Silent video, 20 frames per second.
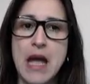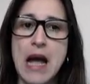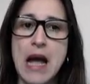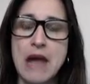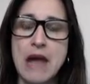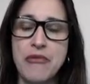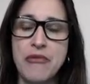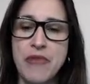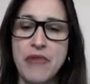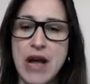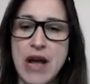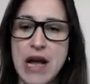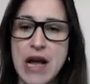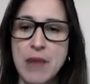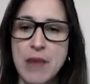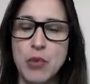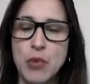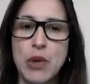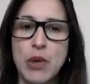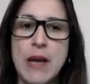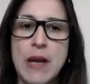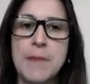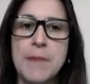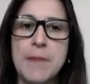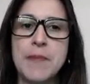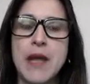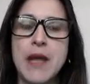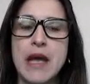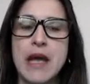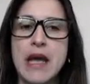A fábula
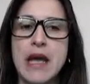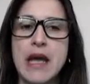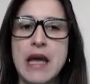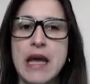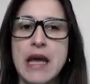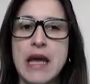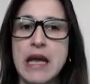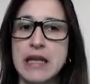é,